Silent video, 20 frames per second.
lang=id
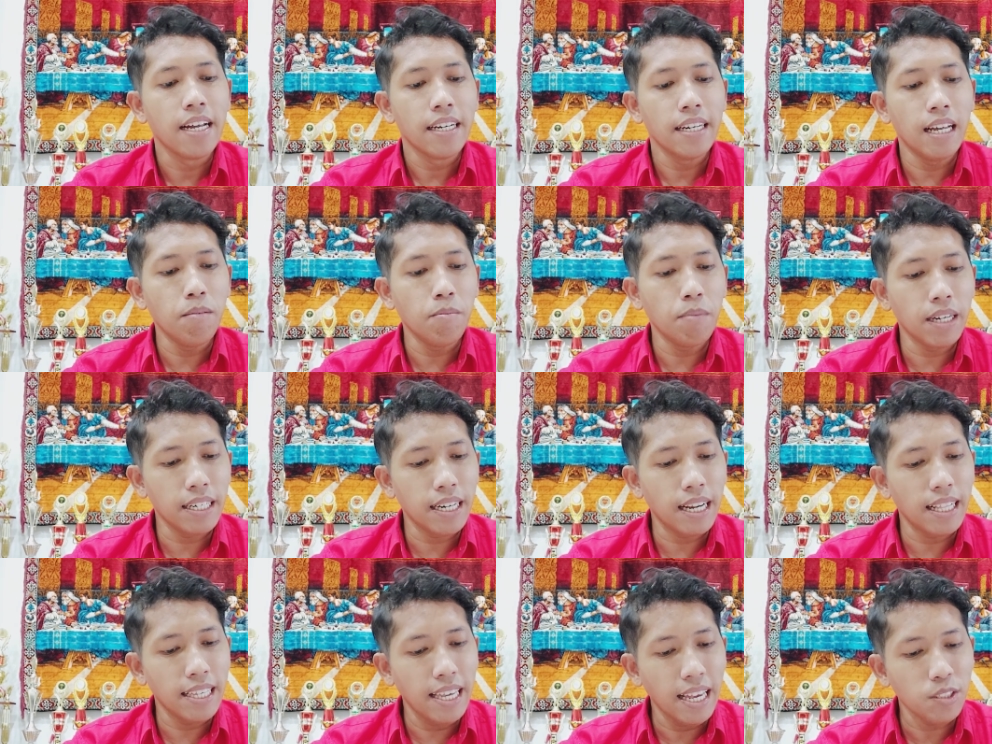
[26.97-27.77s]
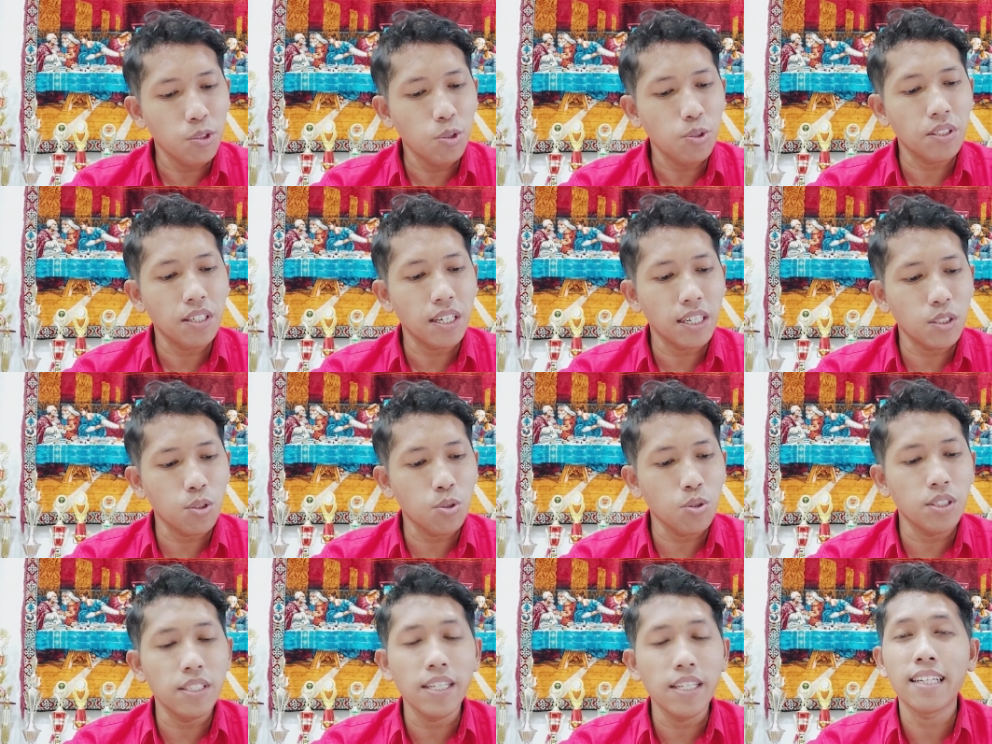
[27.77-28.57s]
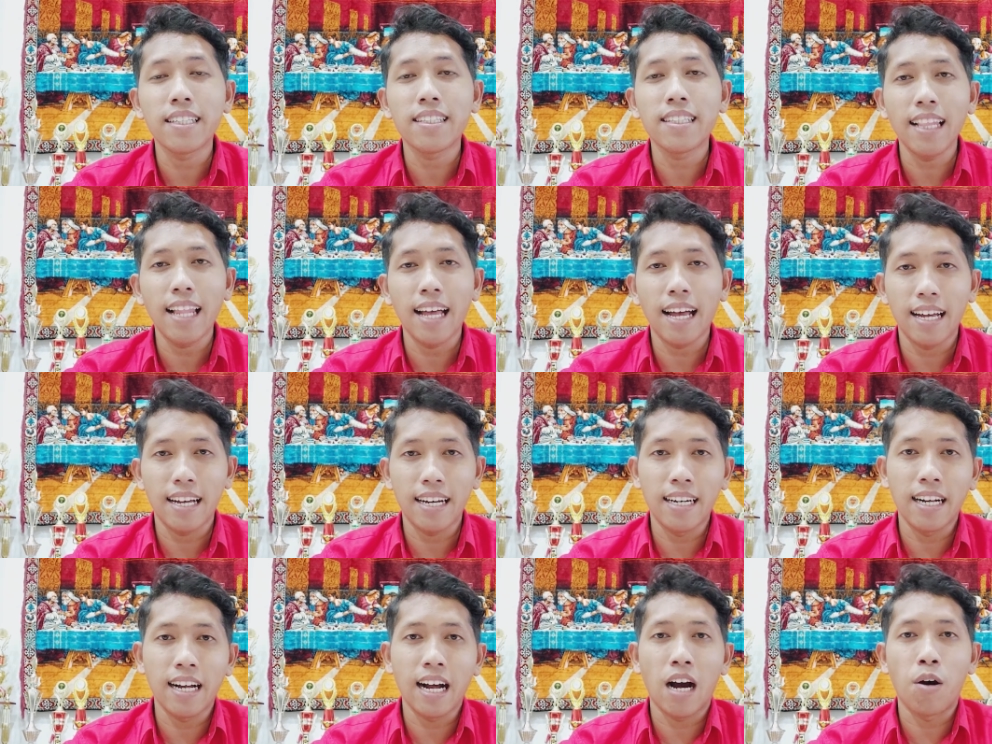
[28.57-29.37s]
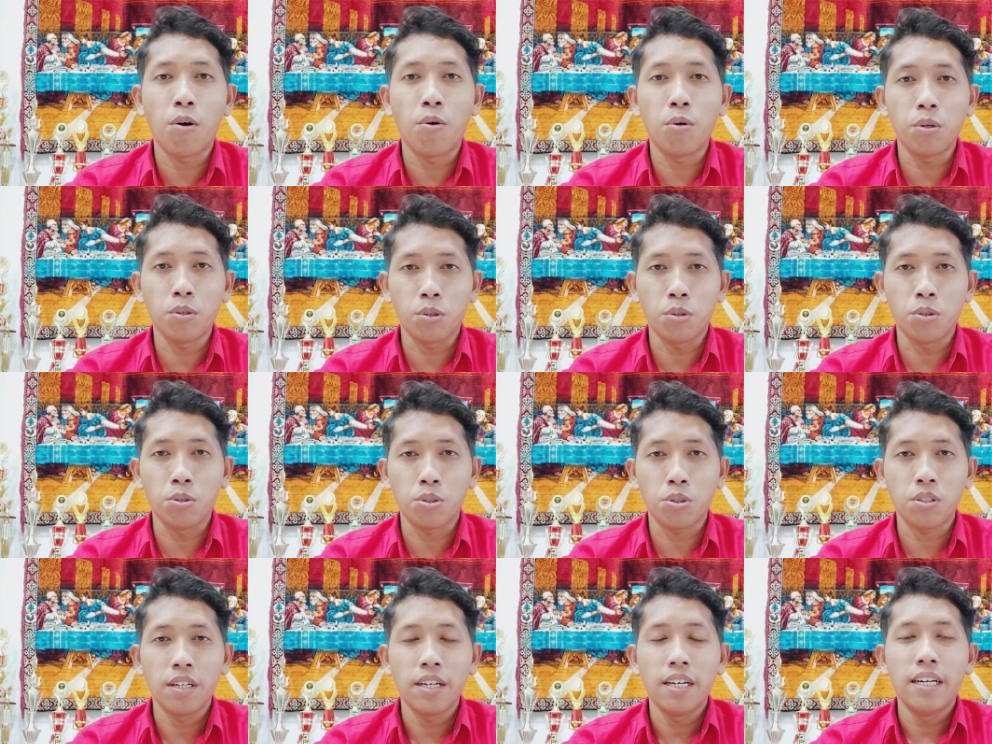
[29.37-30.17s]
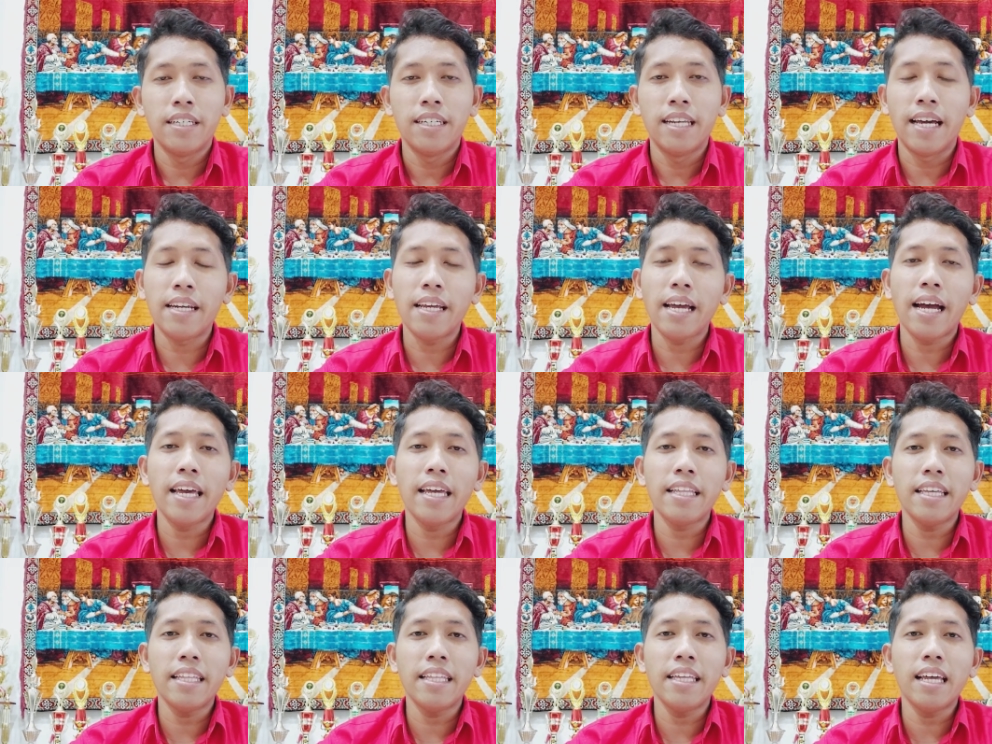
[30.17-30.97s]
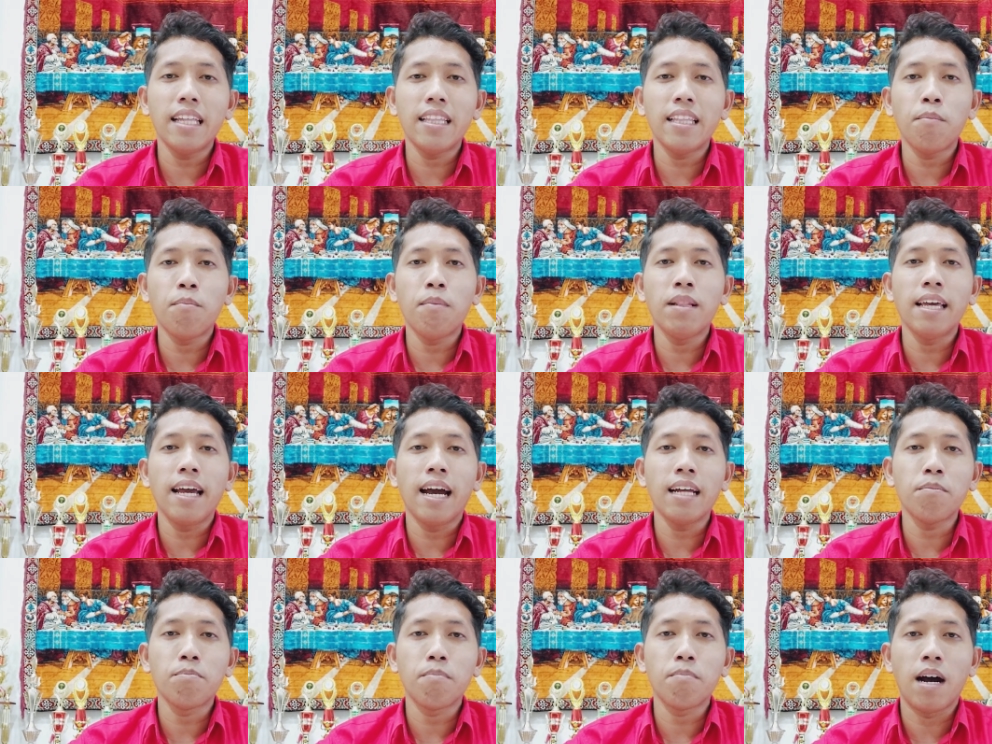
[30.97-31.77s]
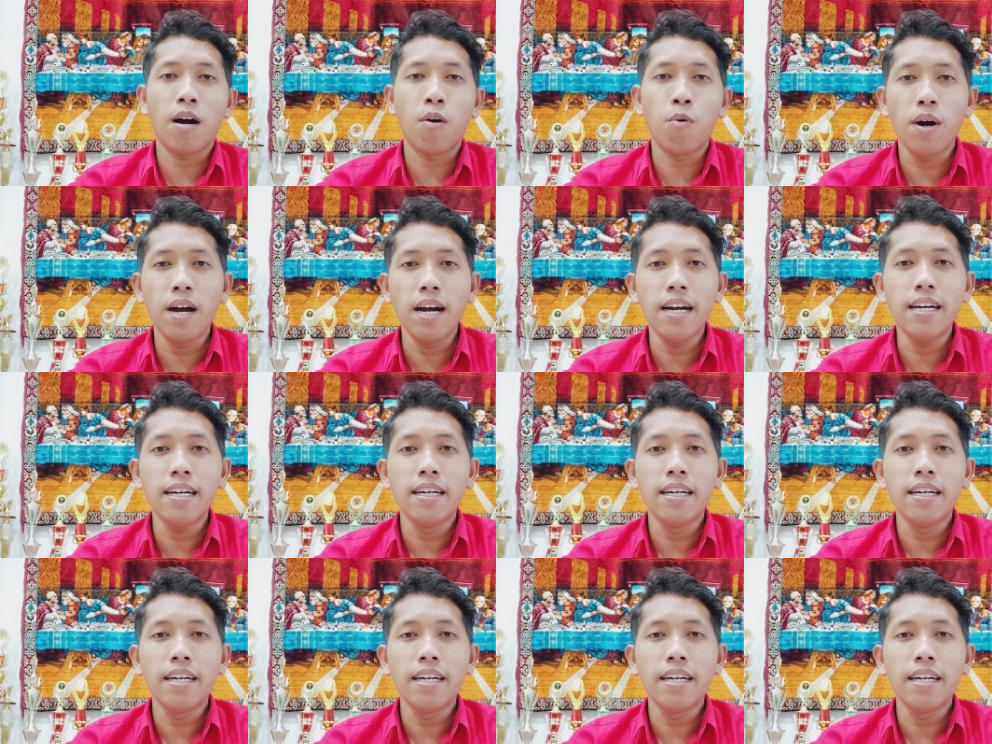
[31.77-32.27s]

Dan mengenal Yesus Kristus yang telah engkau utus dari ayat ini kita melihat bahwa